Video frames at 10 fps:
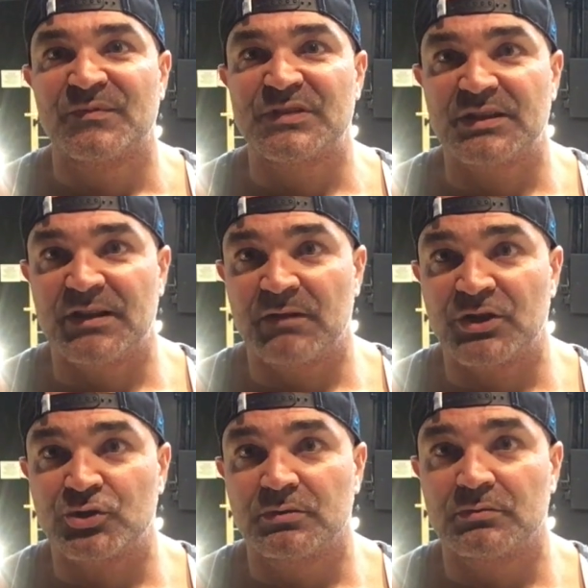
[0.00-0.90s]
Всегда
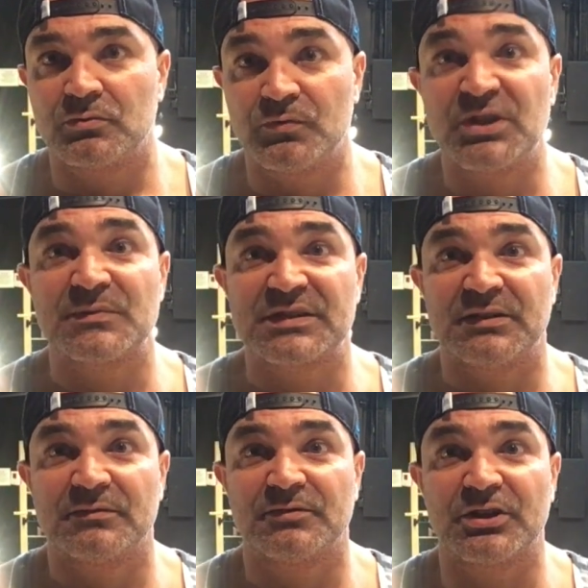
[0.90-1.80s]
ваш. Увидимся
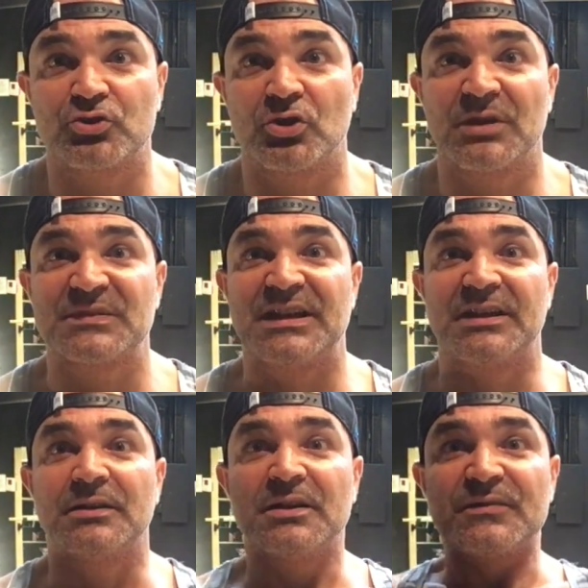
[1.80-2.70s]
в тренажерном
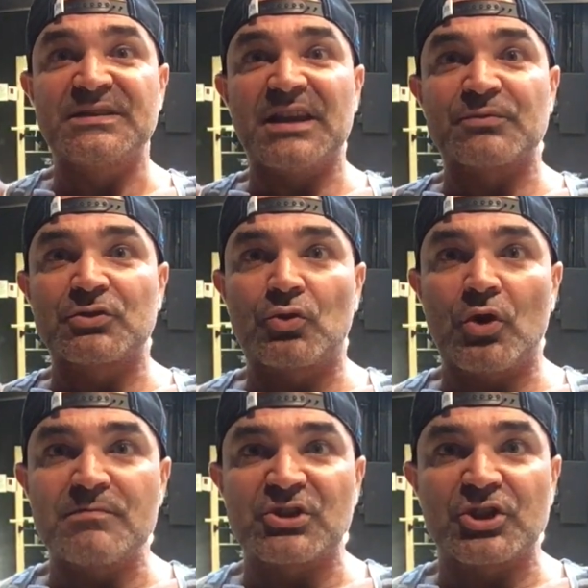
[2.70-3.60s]
зале. Всем
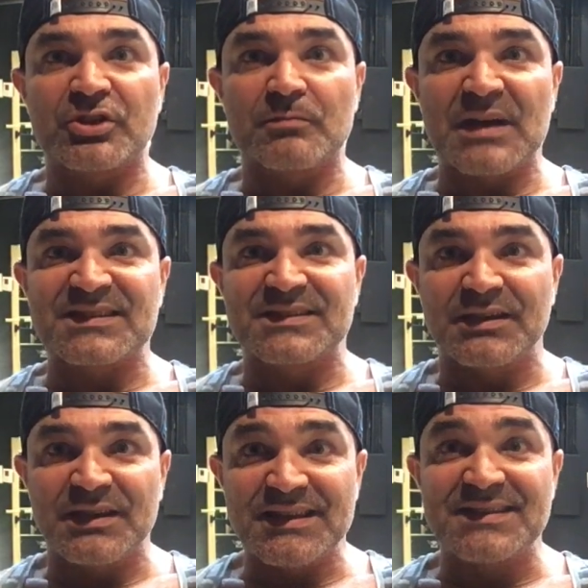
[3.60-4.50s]
сухой мышечной массы
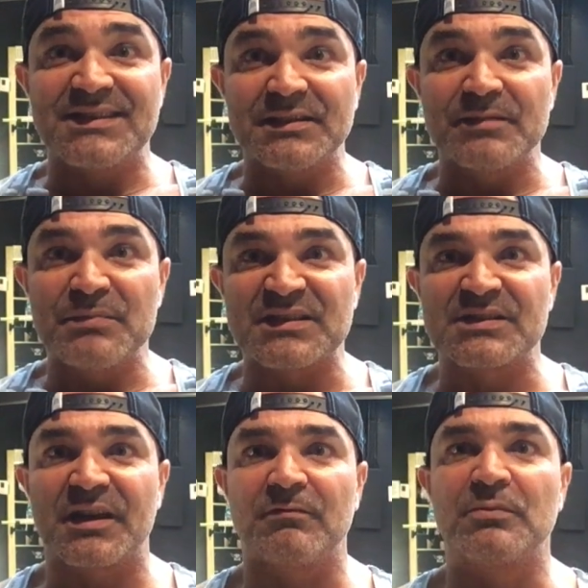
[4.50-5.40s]
и силы без
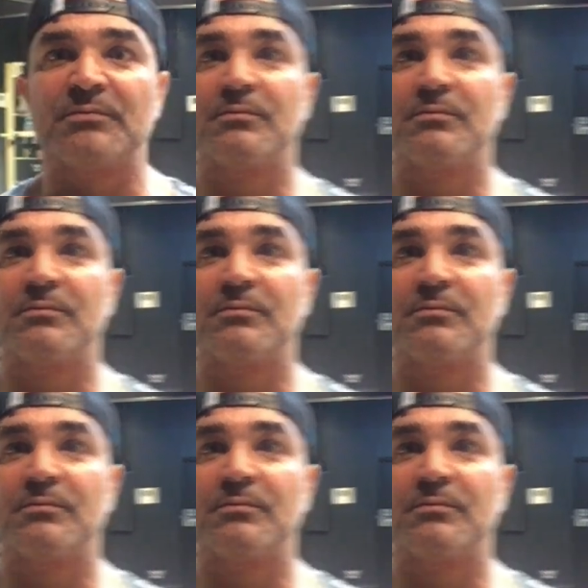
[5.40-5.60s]
травм.